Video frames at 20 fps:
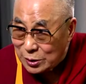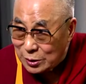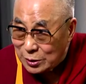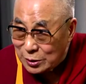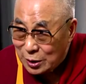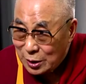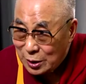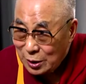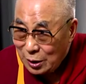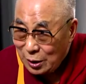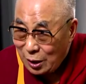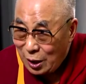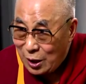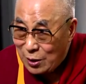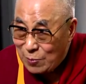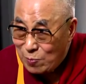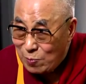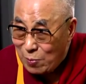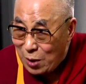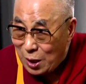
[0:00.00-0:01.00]
Я
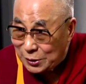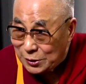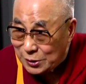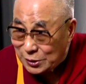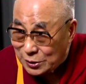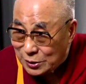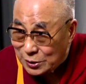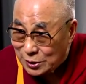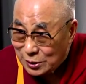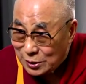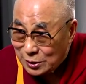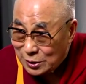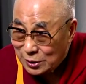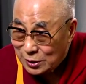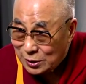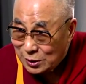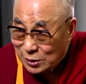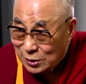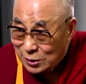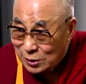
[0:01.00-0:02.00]
марксист.
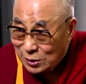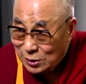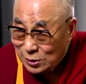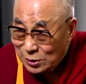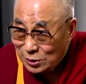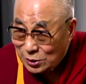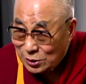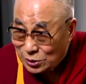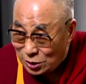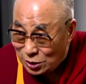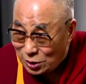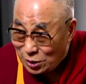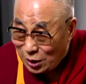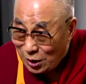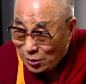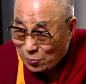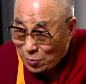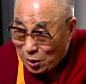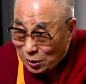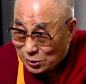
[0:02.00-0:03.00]
До сих
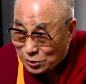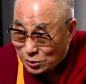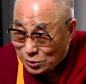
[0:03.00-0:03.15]
пор